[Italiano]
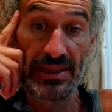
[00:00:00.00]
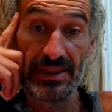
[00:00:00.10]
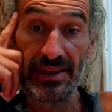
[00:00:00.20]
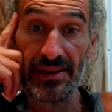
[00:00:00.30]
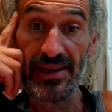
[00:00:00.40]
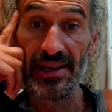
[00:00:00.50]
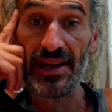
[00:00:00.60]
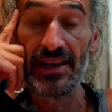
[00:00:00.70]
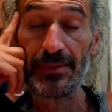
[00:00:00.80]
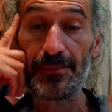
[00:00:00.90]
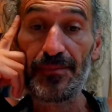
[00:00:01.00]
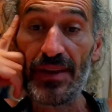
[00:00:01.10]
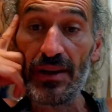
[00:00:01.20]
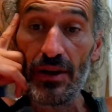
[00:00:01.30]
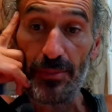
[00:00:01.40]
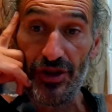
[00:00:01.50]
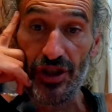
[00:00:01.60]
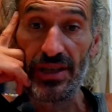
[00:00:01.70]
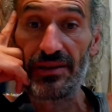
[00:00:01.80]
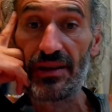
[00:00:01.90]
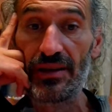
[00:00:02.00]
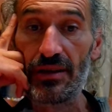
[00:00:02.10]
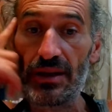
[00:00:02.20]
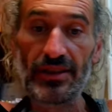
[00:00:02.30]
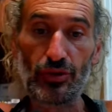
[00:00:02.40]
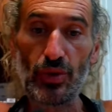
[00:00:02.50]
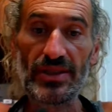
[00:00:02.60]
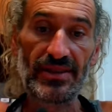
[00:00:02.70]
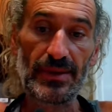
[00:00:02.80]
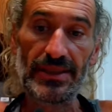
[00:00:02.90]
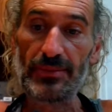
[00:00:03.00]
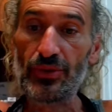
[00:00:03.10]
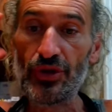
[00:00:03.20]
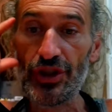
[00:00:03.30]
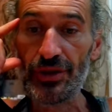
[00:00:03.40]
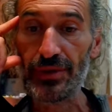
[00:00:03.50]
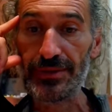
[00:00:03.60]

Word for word: alla RDNA precedente, eh? ad attuale stanno al 3.5.